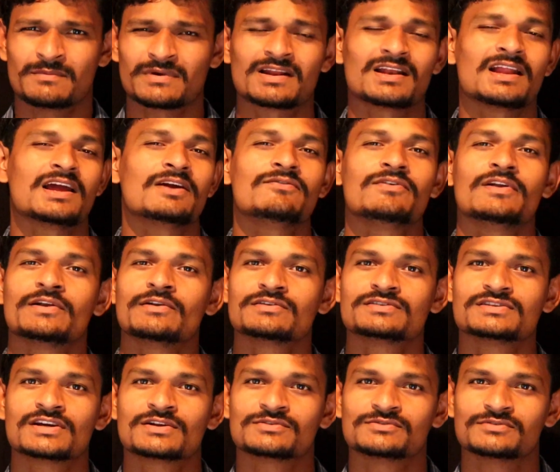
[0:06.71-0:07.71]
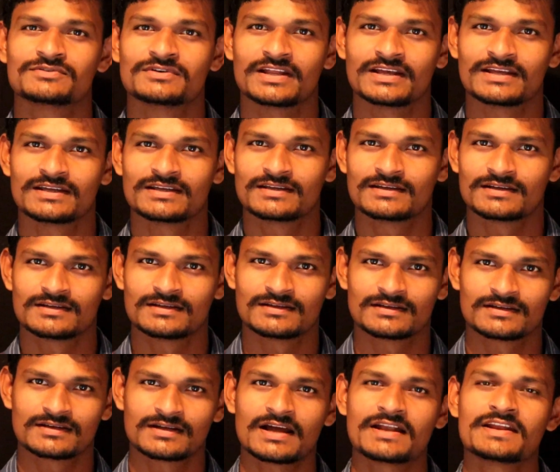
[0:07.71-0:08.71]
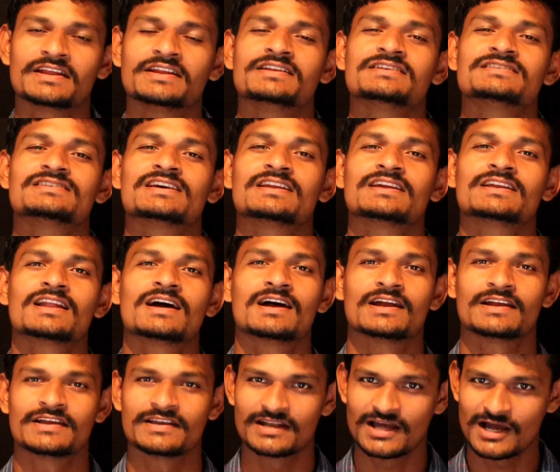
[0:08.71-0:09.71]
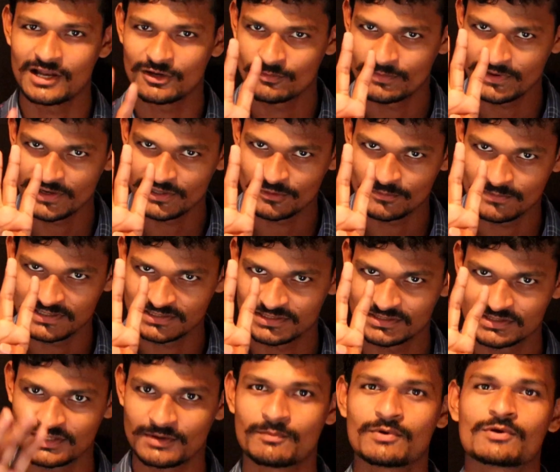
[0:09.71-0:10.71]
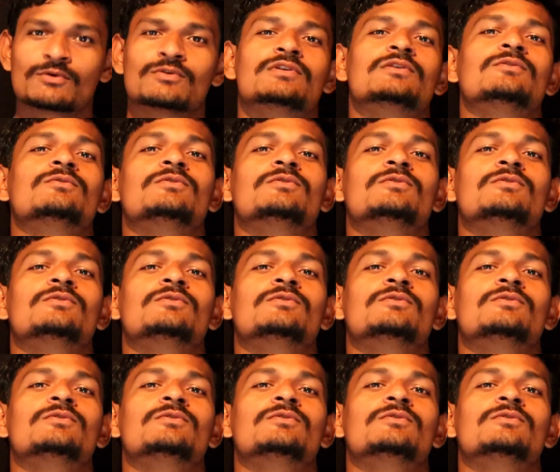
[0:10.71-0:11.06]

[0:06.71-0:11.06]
మన లైఫ్లో ఎన్నో జరుగుతుంటాయి కానీ ఎన్ని జరిగినా ఈ నాలుగు పాయింట్లు మాత్రం తప్పకుండా